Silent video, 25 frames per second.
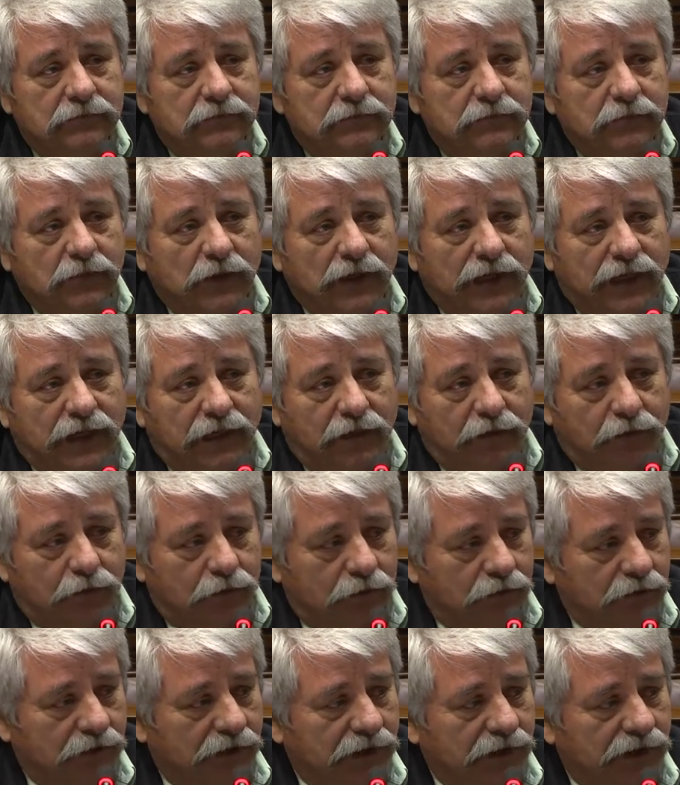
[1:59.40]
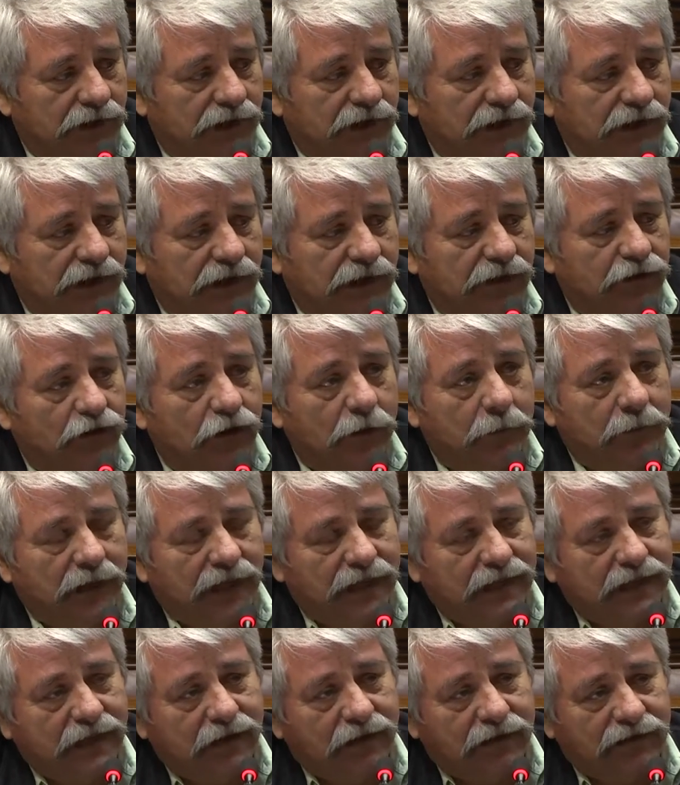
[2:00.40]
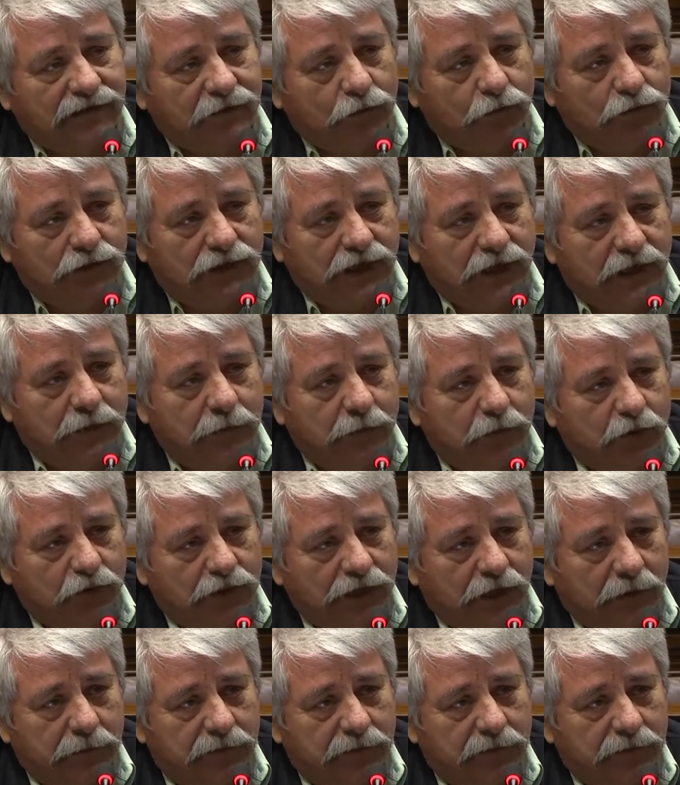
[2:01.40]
Bueno, eh, yo he planteado hace un tiempo ya,